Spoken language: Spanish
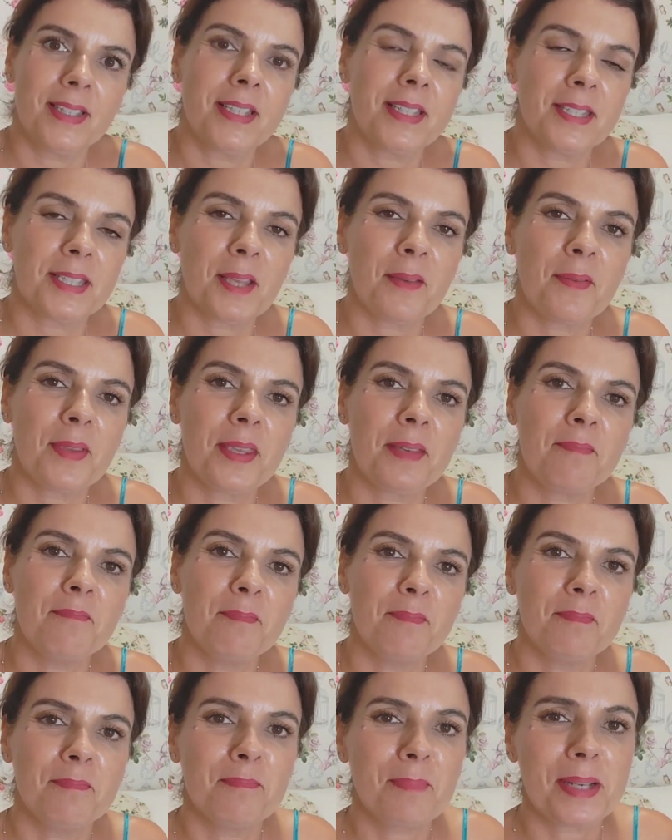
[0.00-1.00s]
Está
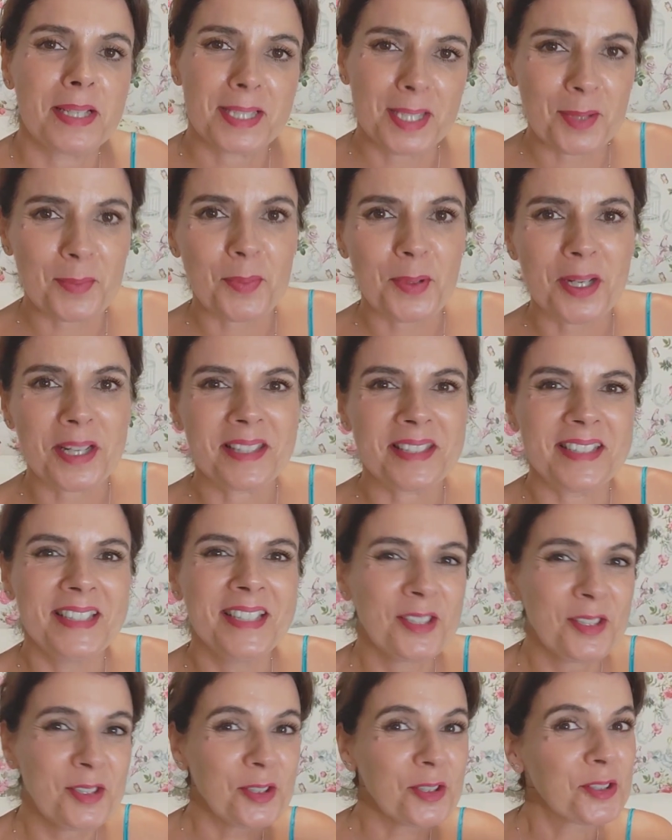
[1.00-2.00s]
bien pasar por allí,
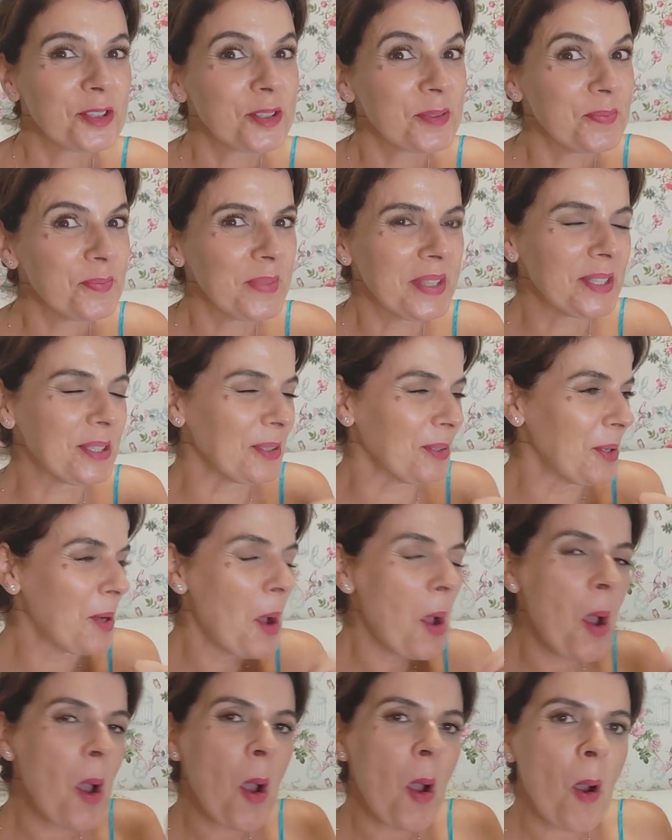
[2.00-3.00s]
yo os invito.
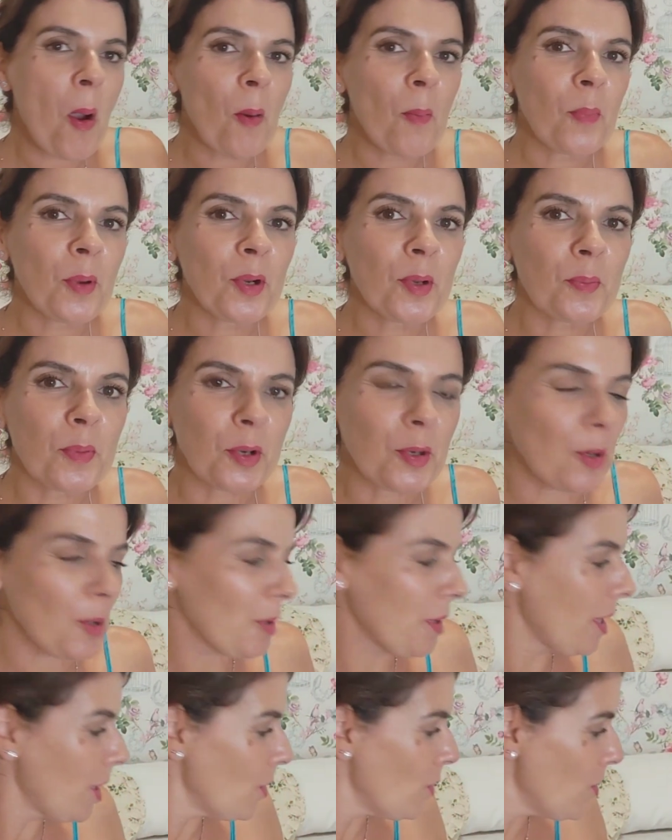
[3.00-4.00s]
Bueno, pues
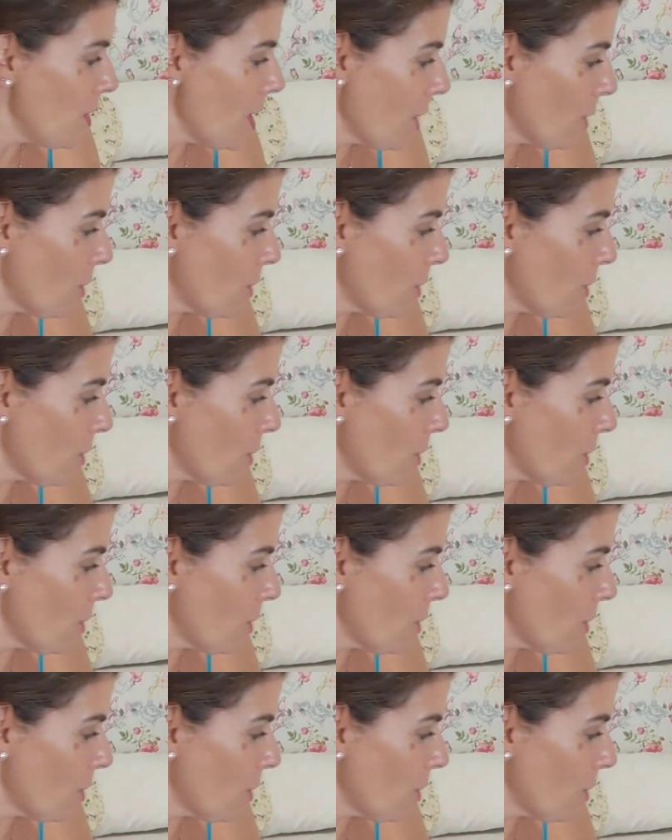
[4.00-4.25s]
cogí alguna